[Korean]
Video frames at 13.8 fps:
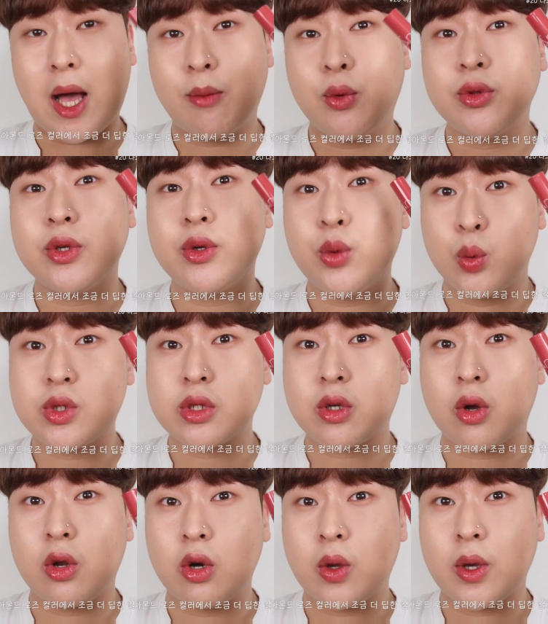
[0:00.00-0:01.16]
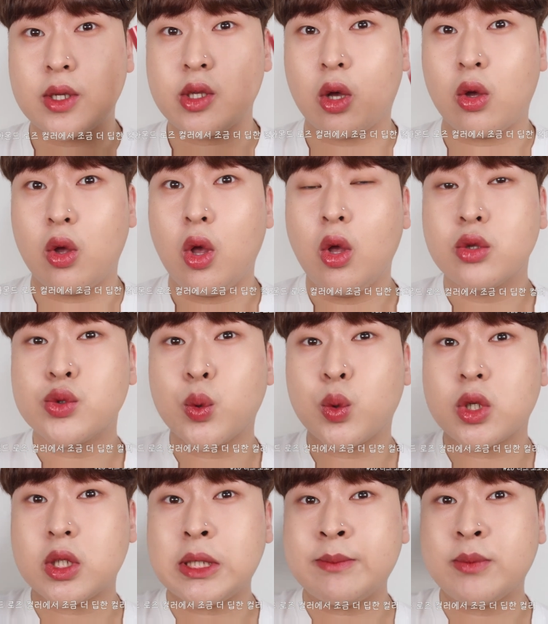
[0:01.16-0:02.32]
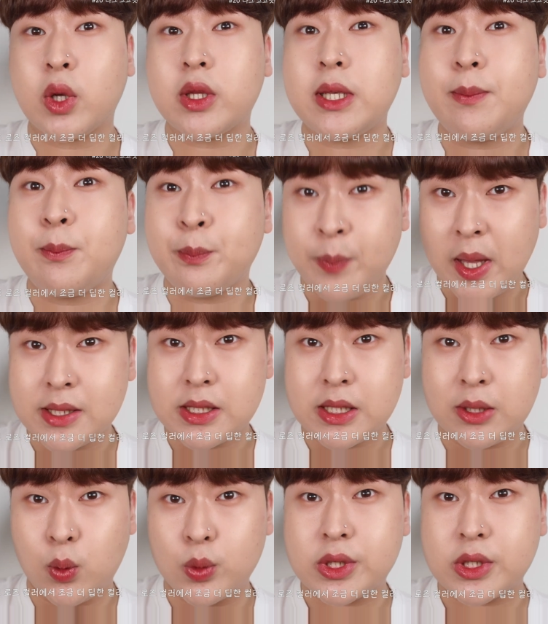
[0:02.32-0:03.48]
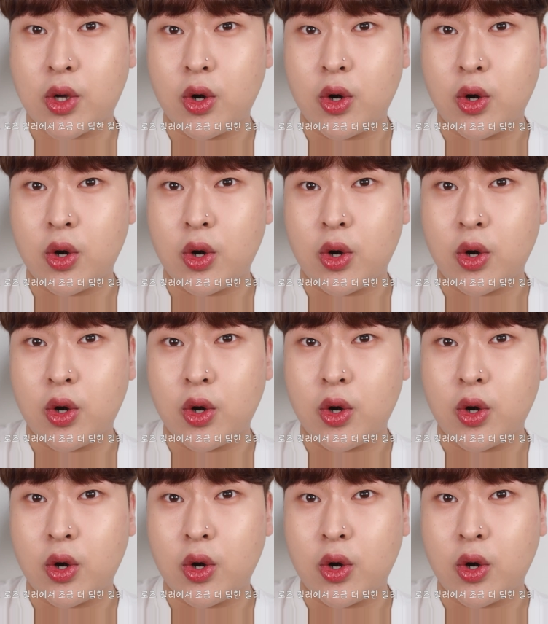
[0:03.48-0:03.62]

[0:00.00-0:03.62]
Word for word: 아몬드 로즈 컬러에서 조금 더 딥해진 로즈